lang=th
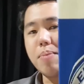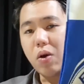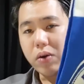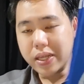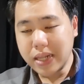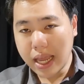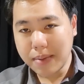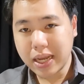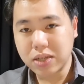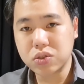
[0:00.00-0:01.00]
เป็นของที่ในเม
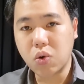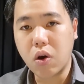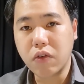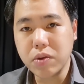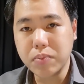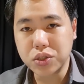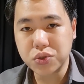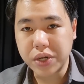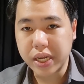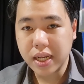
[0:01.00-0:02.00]
กะสโตร์ของฟิลเบิร์ตสต
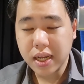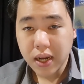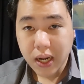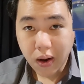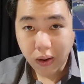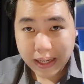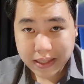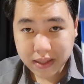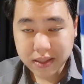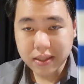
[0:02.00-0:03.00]
รีทของเลสเต
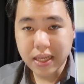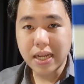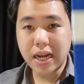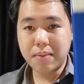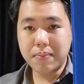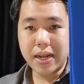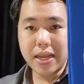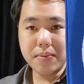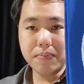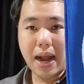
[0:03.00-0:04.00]
อร์ซิตี้นะครับอันนี้
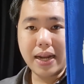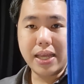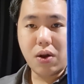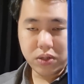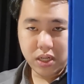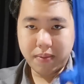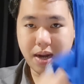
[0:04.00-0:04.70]
พันเดียว หนึ่งพั